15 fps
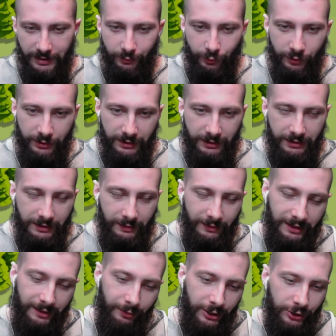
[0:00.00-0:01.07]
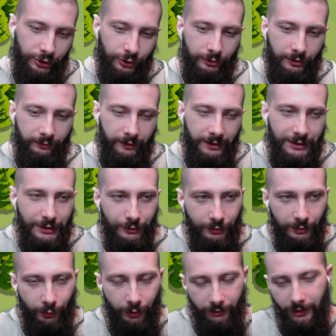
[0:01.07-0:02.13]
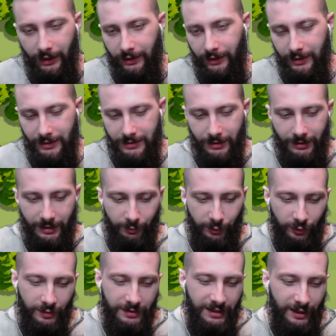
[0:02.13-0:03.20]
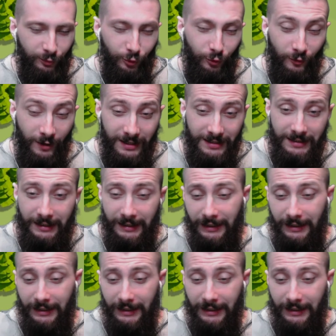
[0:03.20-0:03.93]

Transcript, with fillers: будет небольшое видео, буквально несколько минут займу у вас.